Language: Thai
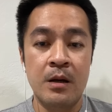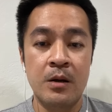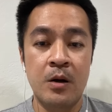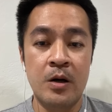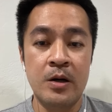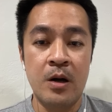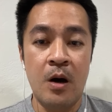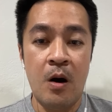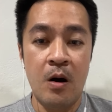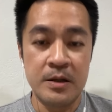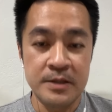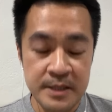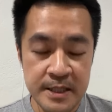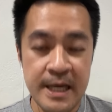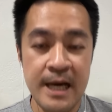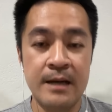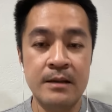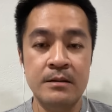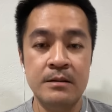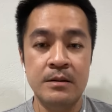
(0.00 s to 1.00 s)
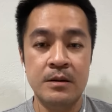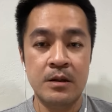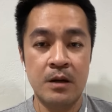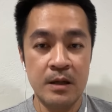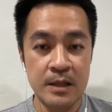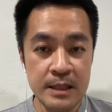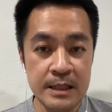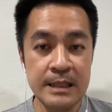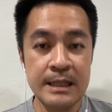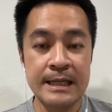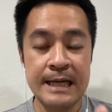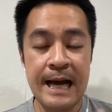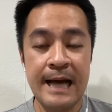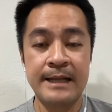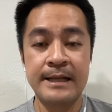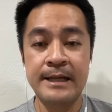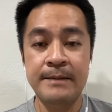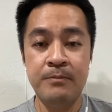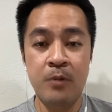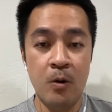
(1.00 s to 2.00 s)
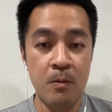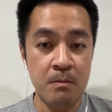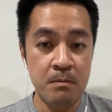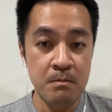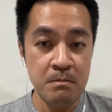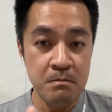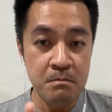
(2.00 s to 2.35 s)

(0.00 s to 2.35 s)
งดออกเสียงก็คือการที่ผม